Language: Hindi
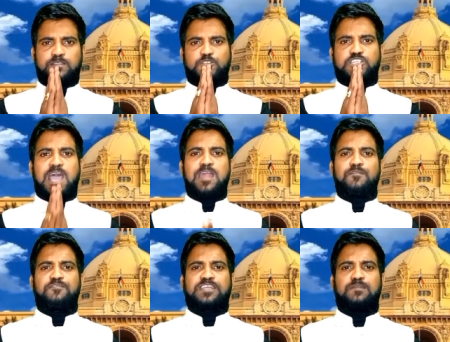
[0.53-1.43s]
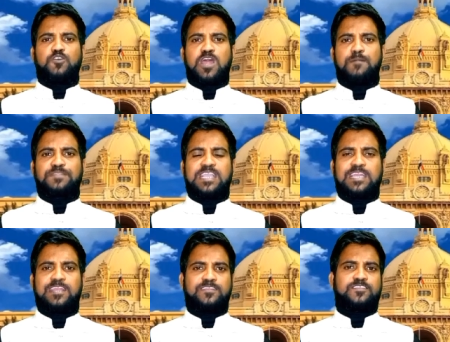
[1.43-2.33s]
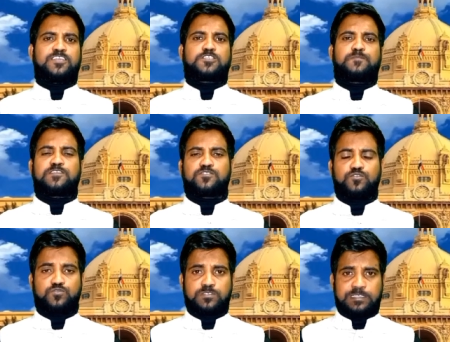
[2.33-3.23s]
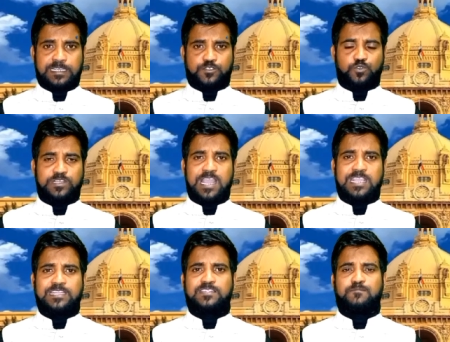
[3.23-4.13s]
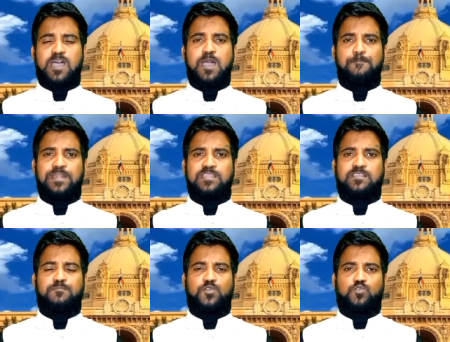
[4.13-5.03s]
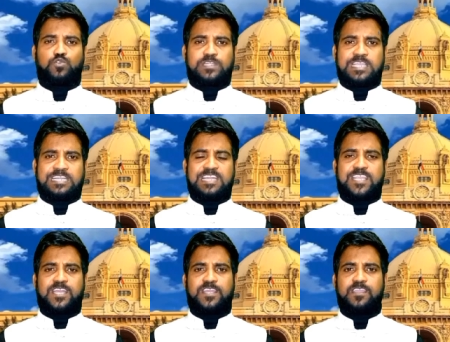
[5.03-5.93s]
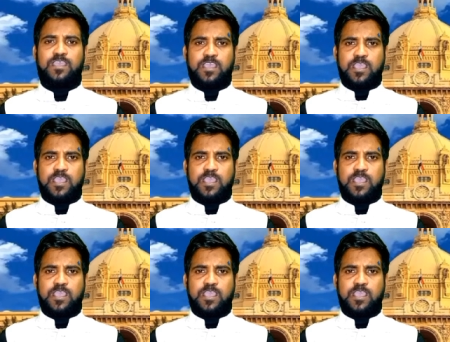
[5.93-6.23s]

नमस्कार मैं विक्रम और आप देख रहे हैं रजत एक्सप्रेस न्यूज देश दुनिया की तमाम बड़ी खबरों को देखने के लिए